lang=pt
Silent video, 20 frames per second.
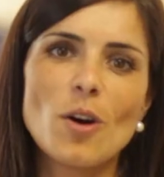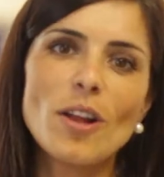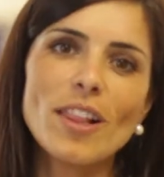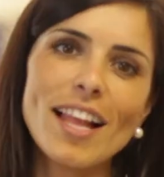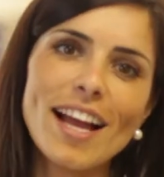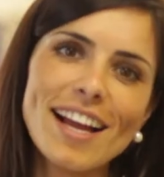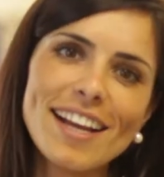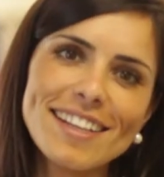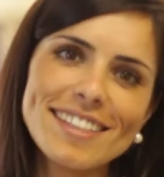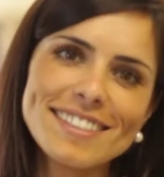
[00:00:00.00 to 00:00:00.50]

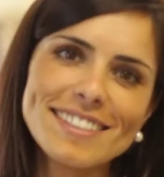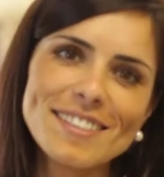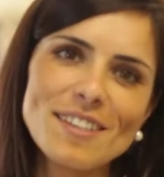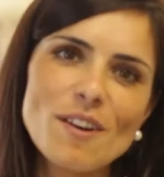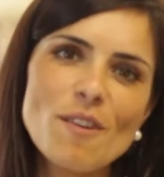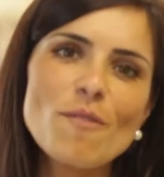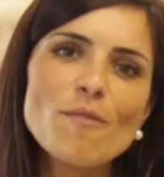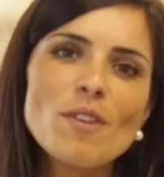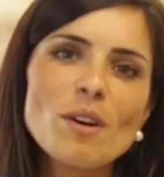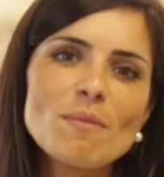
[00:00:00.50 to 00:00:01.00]
Olá!
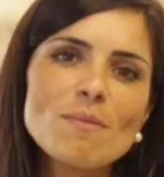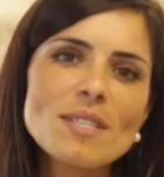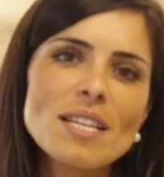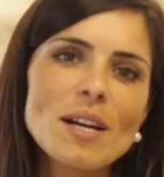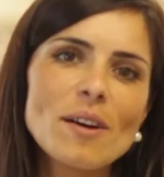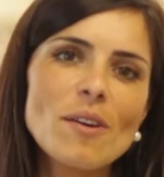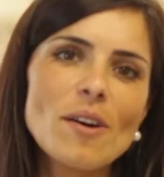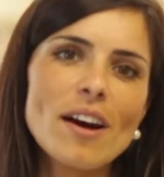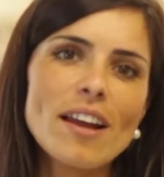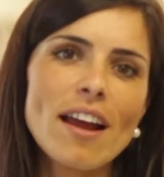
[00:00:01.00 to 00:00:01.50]
Vamos
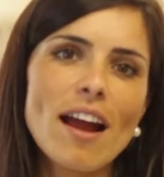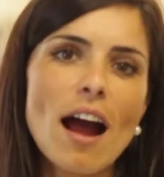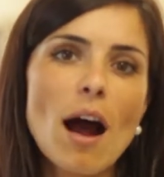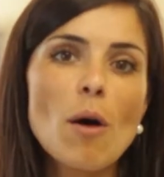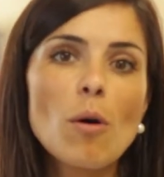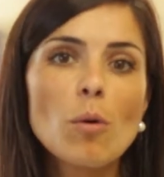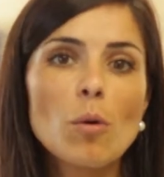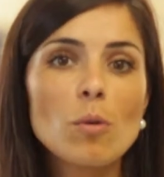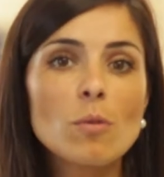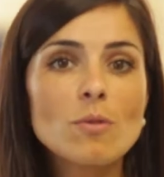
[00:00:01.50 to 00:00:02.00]
agora a
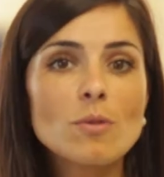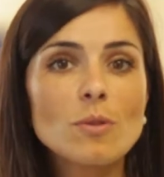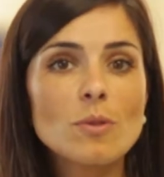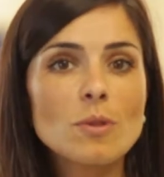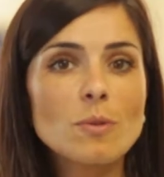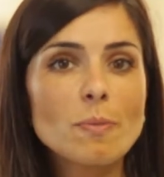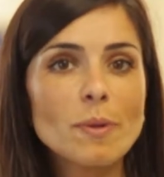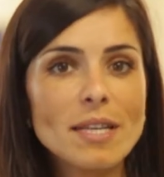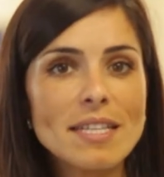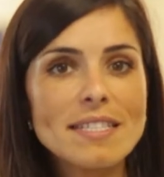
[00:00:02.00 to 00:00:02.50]
alguns
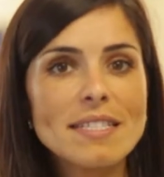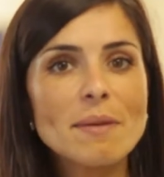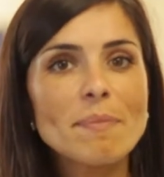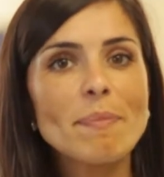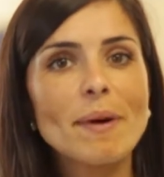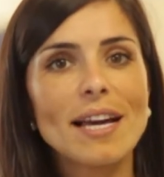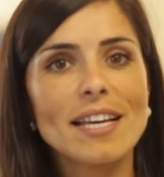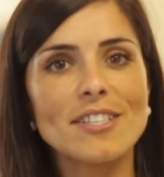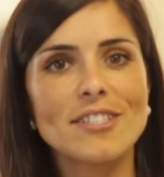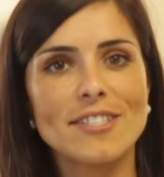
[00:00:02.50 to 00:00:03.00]
dos
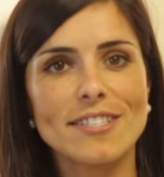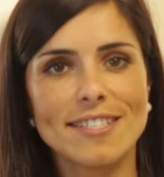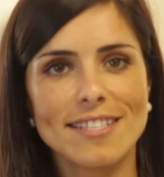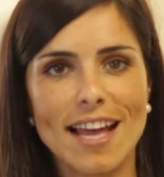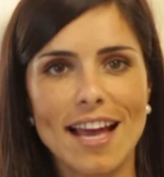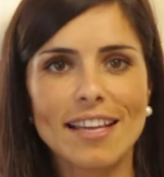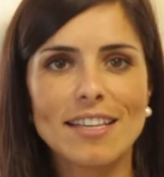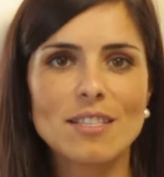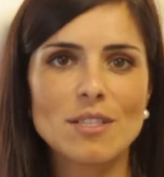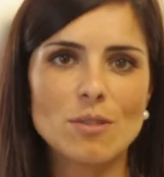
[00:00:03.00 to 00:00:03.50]
principais
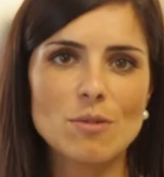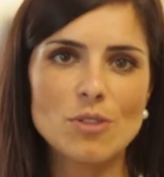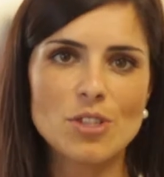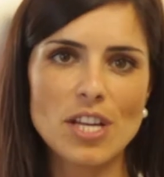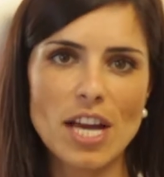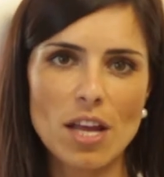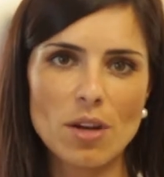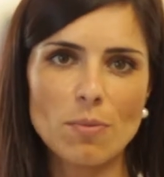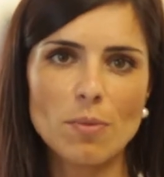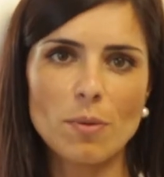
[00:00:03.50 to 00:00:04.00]
destaques do
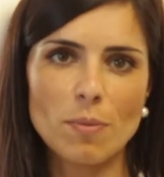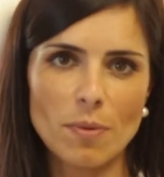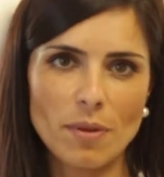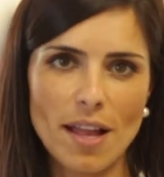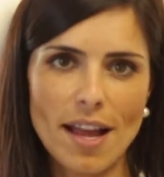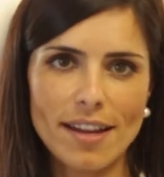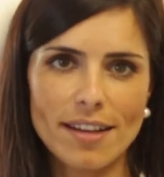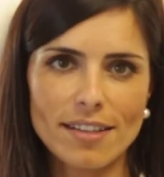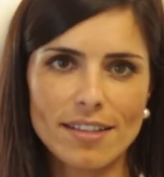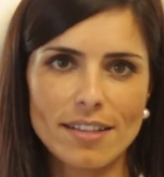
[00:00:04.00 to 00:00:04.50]
Diário
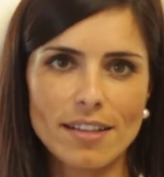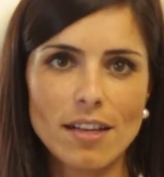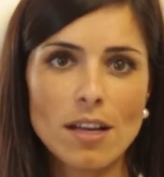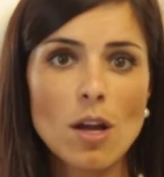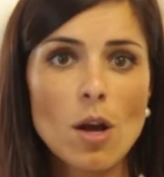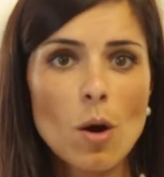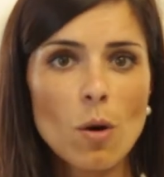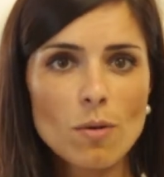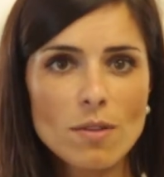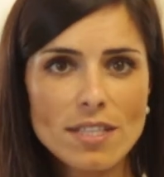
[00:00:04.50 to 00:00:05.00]
Popular.
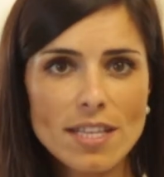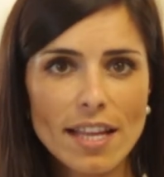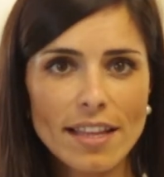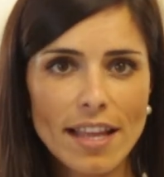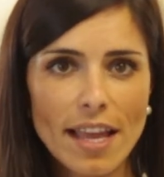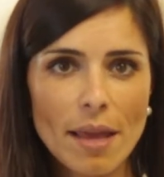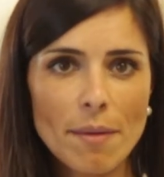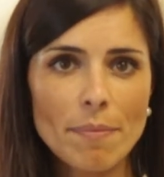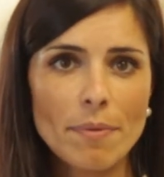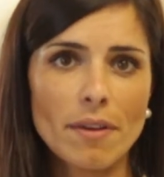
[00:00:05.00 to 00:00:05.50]
O
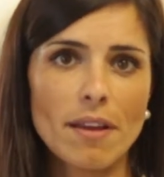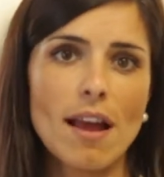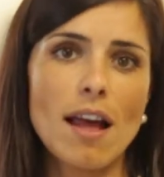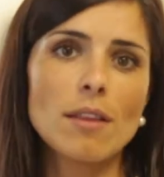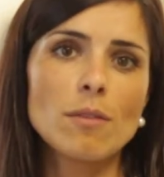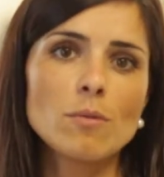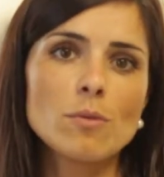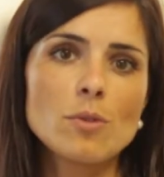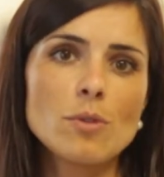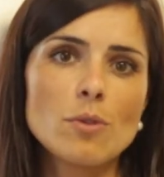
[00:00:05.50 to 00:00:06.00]
SANEP
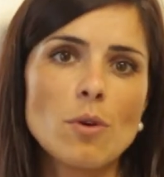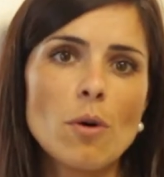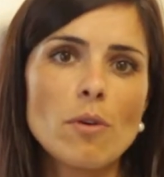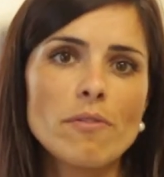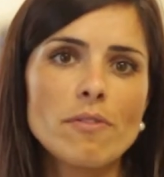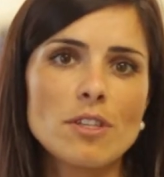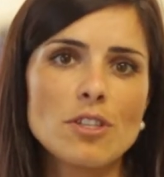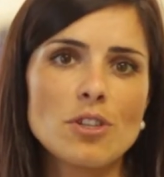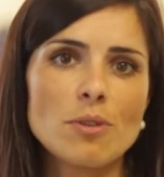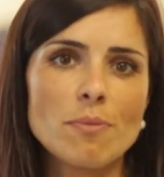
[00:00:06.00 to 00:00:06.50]
anunciou
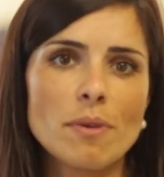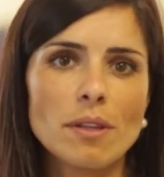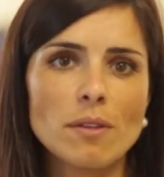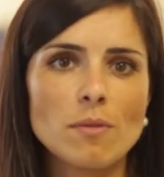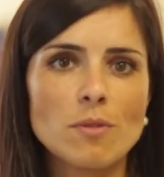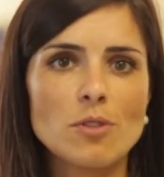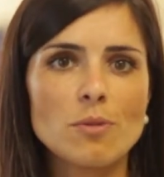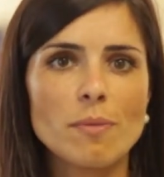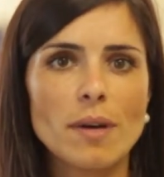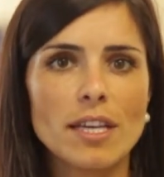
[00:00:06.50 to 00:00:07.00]

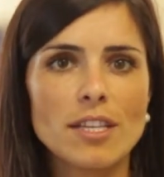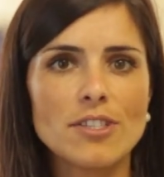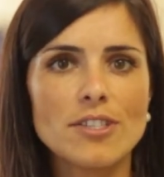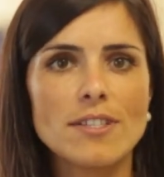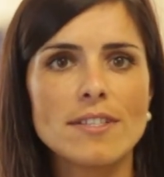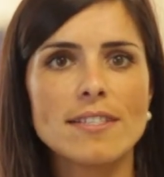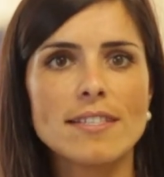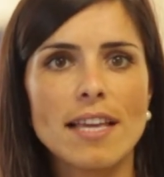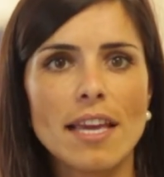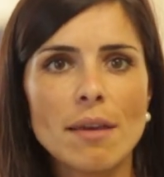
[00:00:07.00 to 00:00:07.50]
investimento de mais
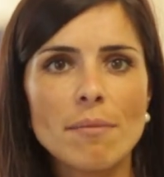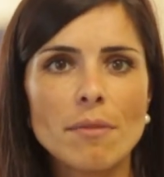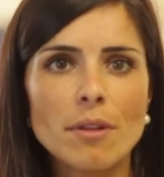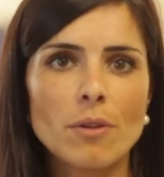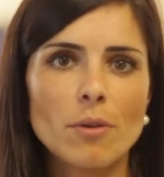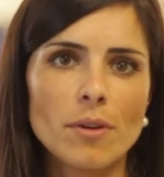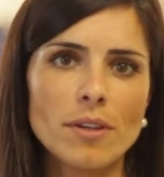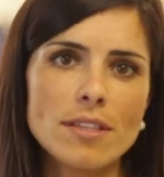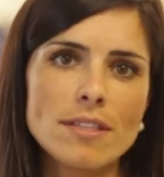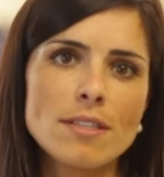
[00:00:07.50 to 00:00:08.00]
de 100
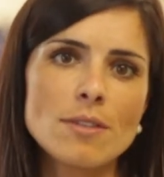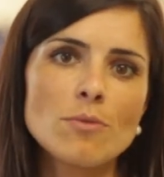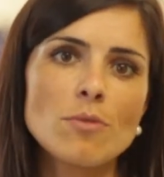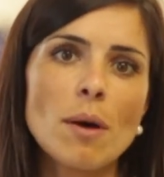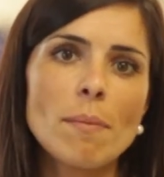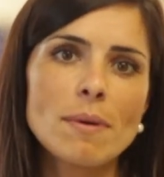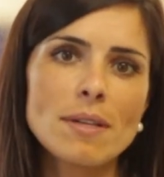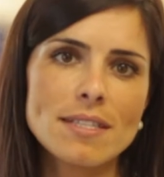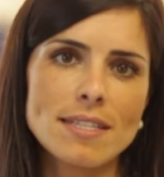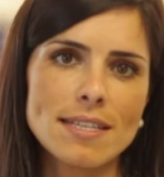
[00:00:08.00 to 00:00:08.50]
milhões
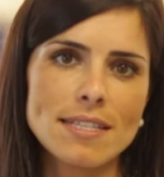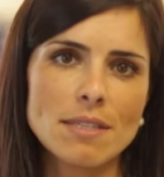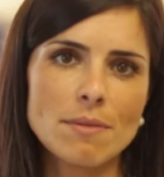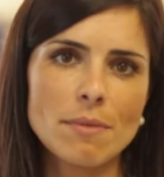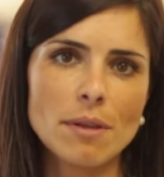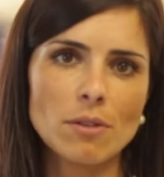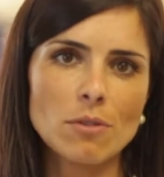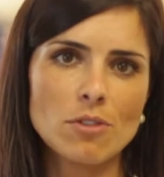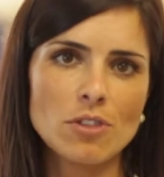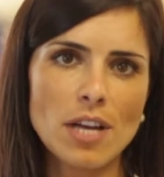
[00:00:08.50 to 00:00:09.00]
no
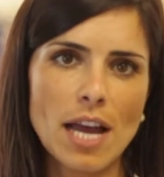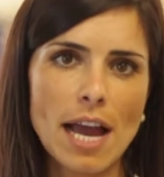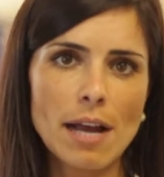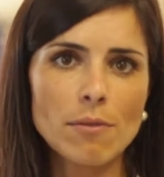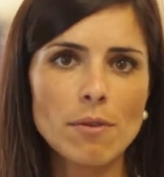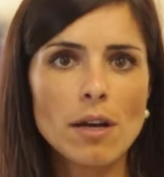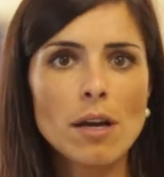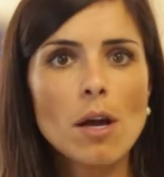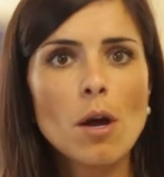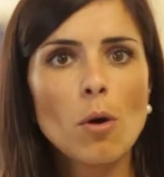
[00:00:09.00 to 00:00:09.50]
abastecimento de
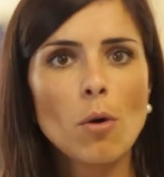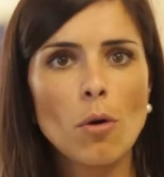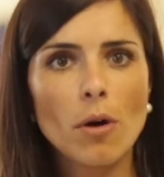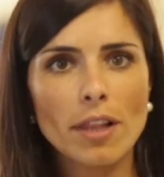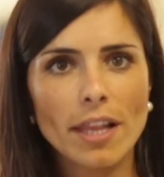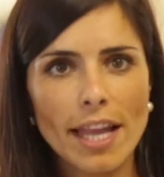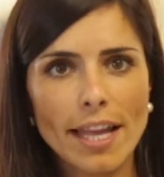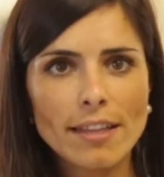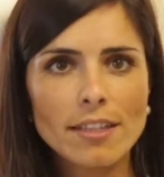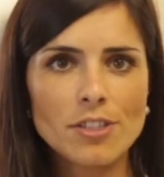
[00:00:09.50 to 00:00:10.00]
água,
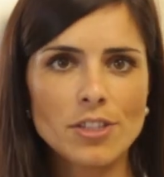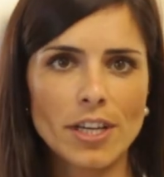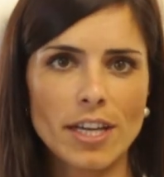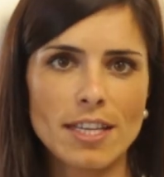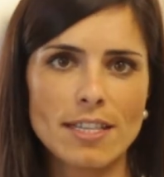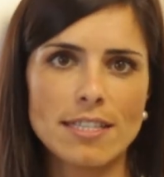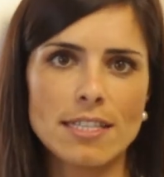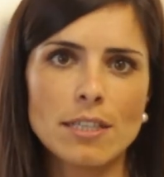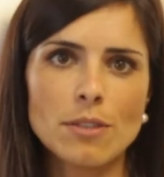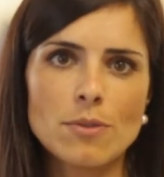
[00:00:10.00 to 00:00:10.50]
coleta de
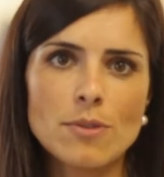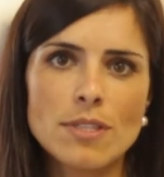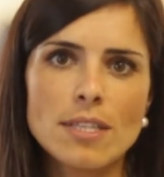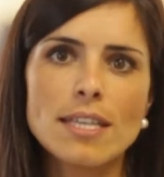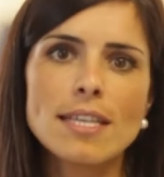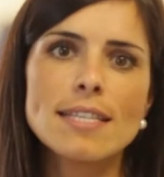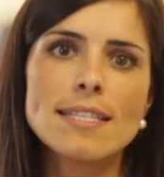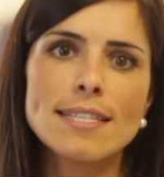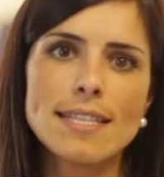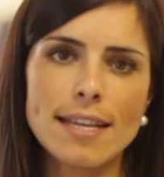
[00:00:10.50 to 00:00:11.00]
resíduos
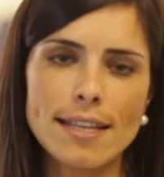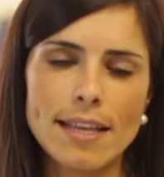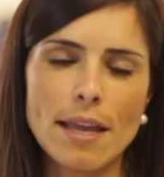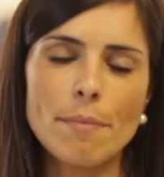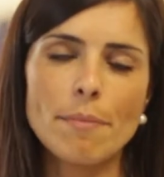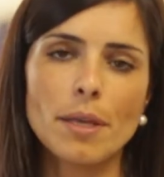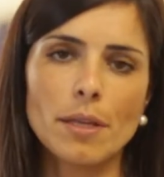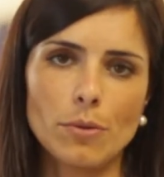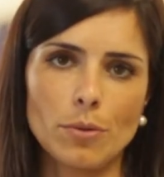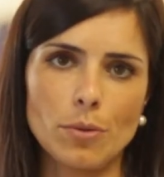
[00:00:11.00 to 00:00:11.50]
e
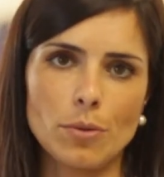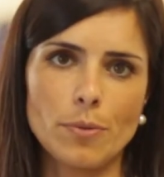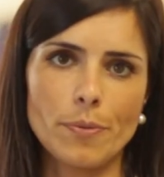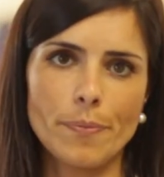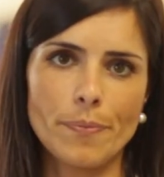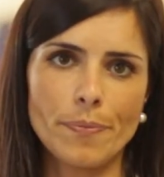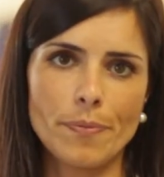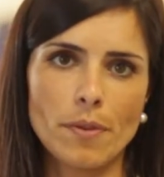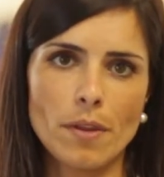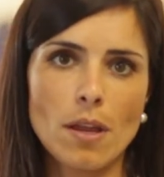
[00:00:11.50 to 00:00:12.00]
saneamento.
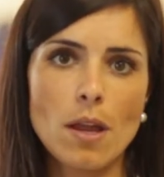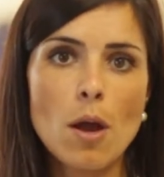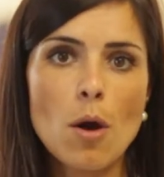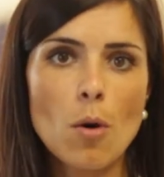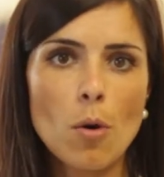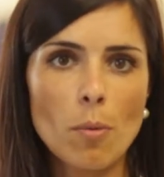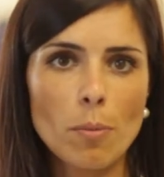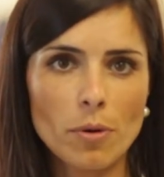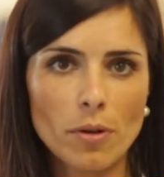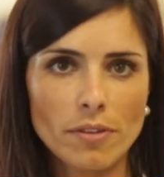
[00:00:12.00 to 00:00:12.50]

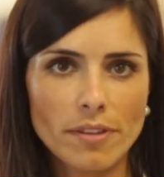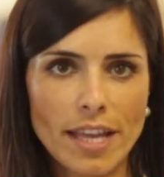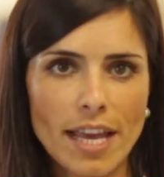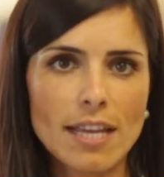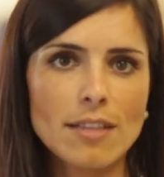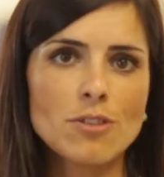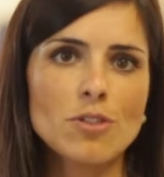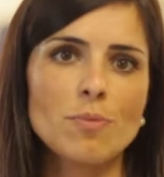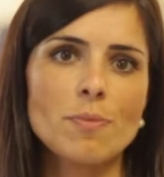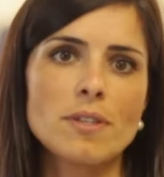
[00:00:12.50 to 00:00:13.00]
Um
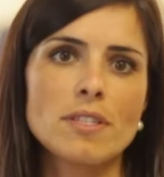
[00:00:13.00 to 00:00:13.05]
protesto de